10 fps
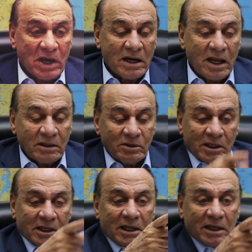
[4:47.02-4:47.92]
الاقي
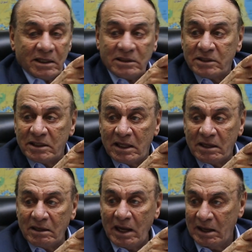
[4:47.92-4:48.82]
الجيل الجديد كده
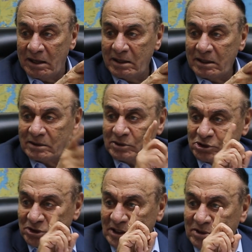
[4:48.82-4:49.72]
لا ده
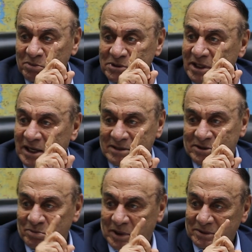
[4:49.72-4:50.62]
جينات المصريه
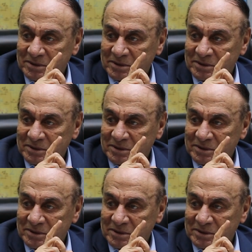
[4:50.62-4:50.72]
عظيمه